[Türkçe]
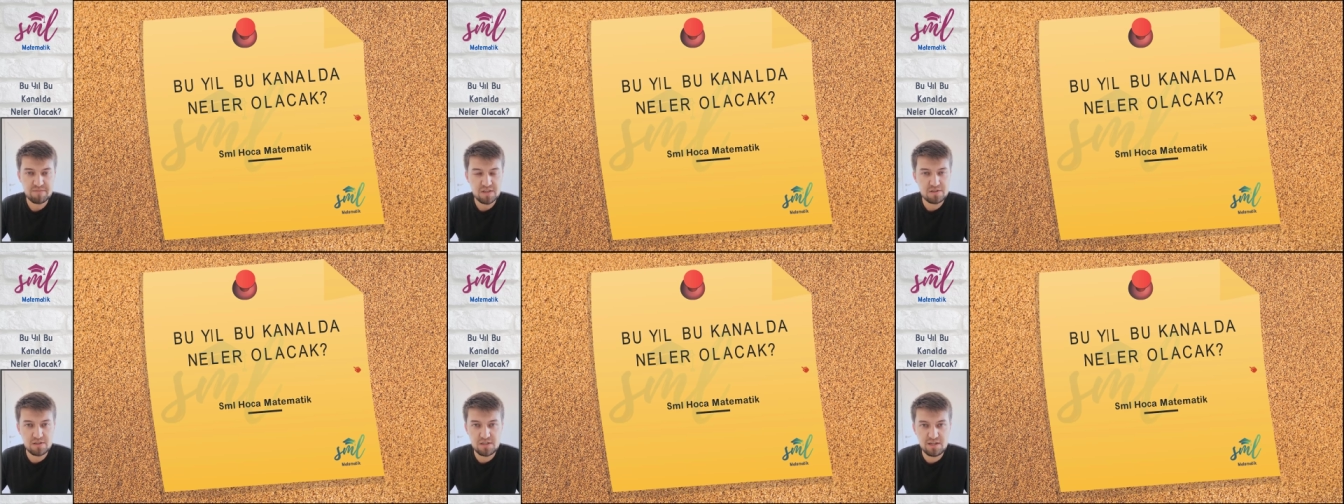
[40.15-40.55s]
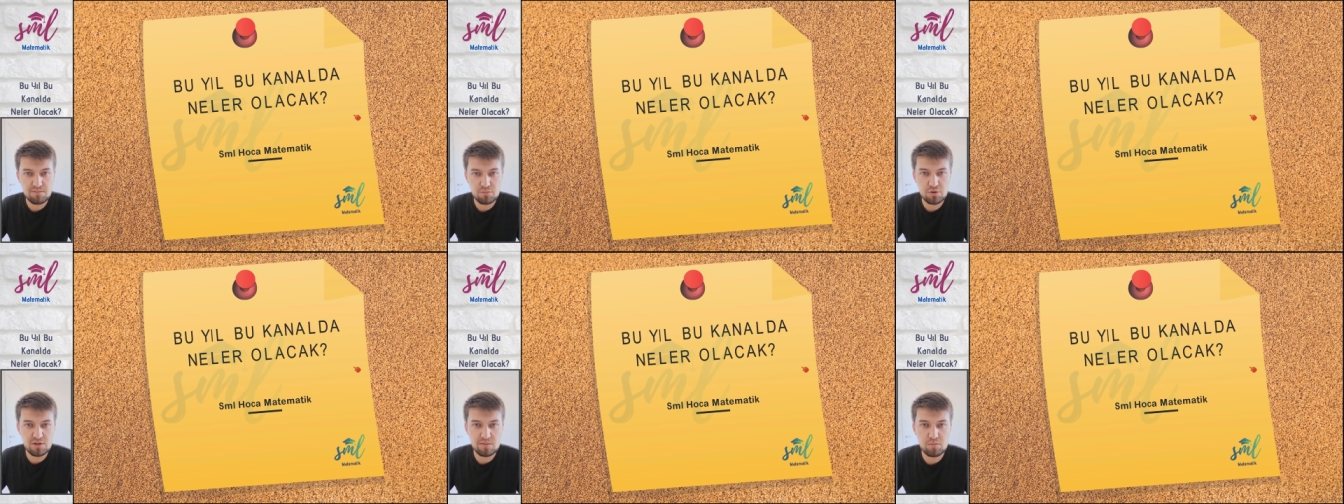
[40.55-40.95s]

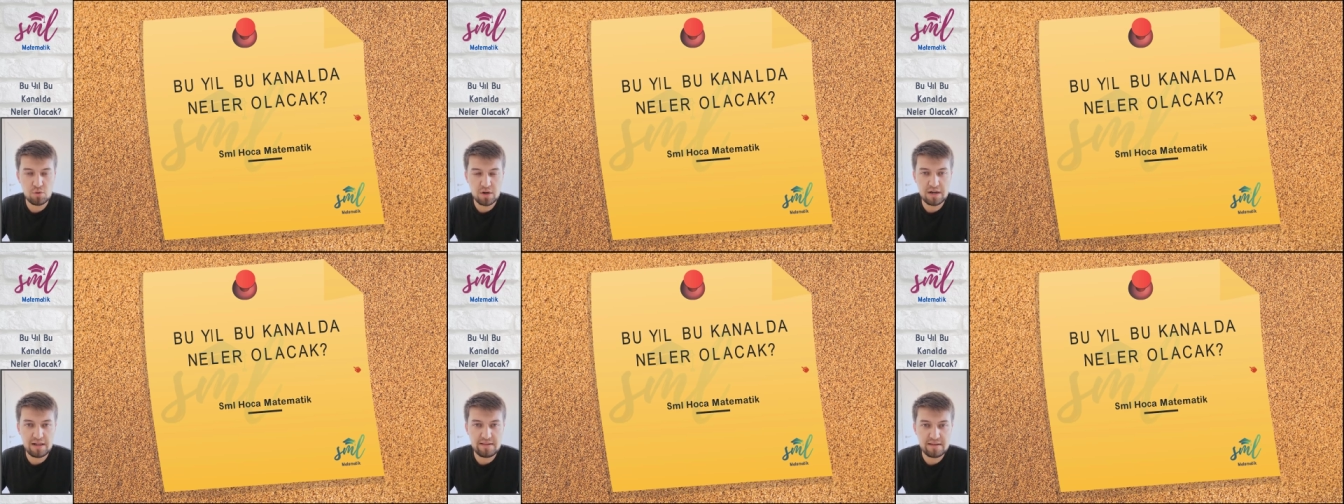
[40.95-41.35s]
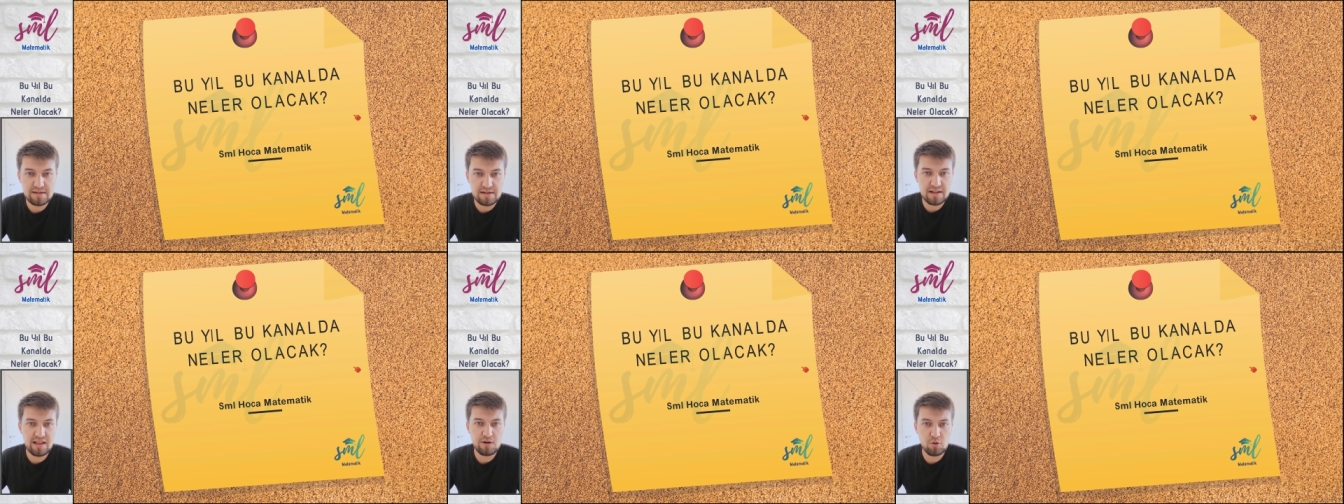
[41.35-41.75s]
Sizce bu yıl bu kanalda
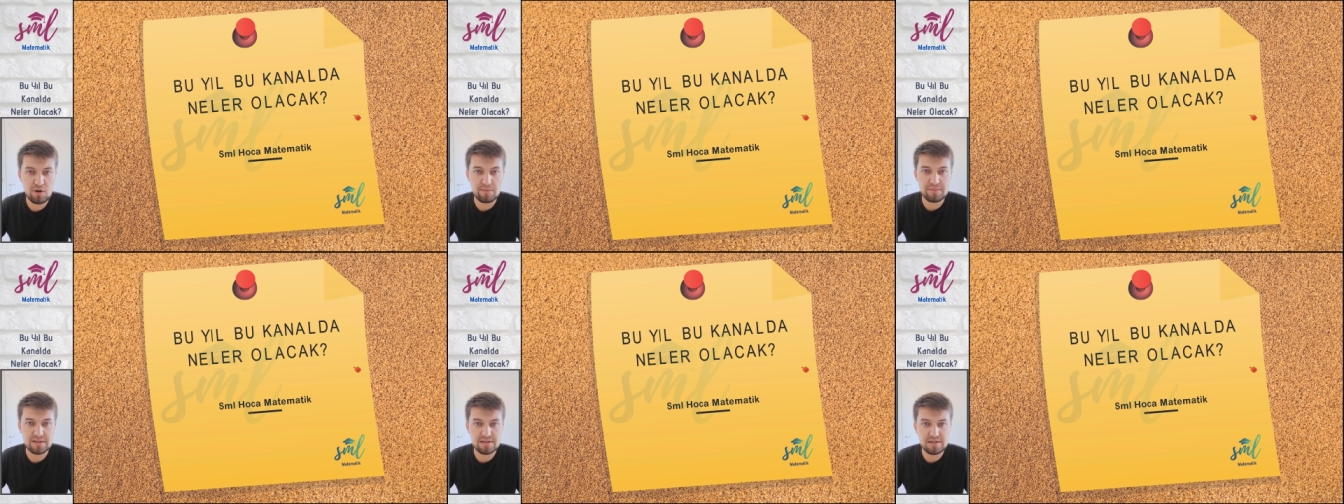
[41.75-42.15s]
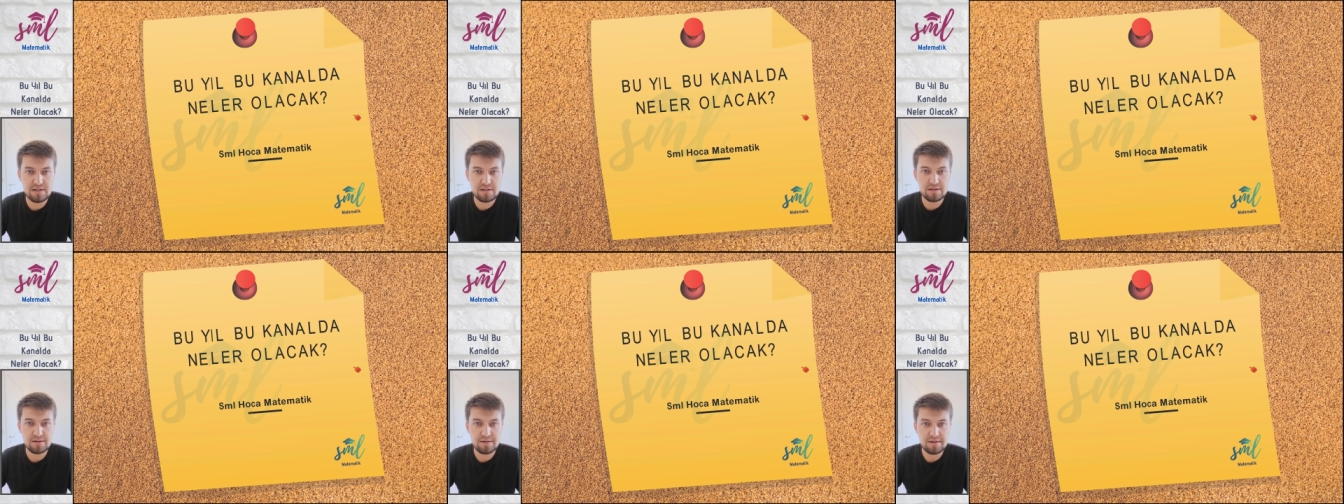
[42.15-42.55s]
neler
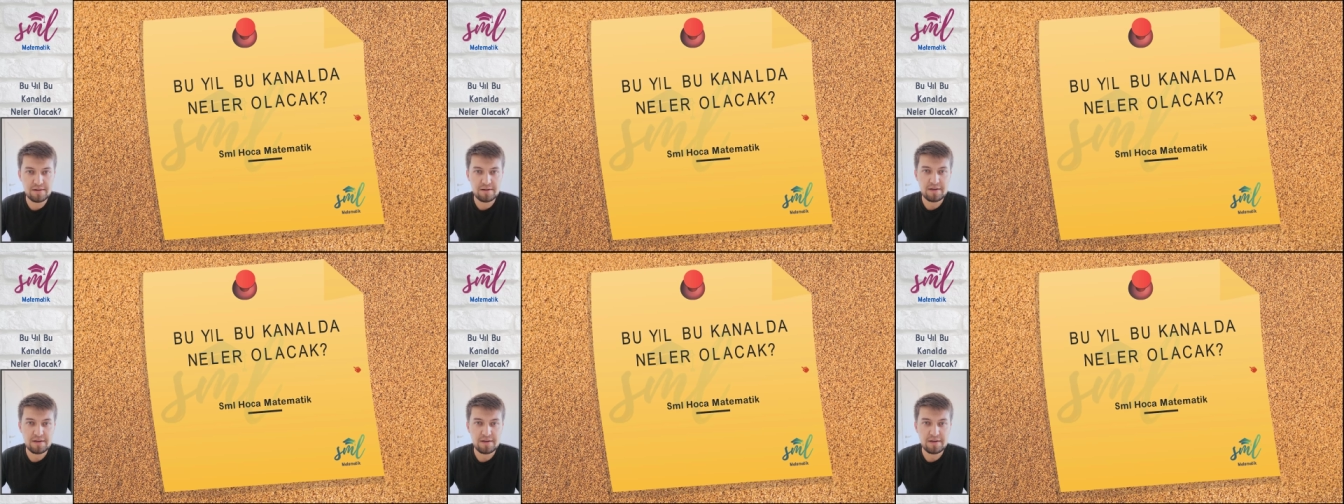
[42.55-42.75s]
olabilir?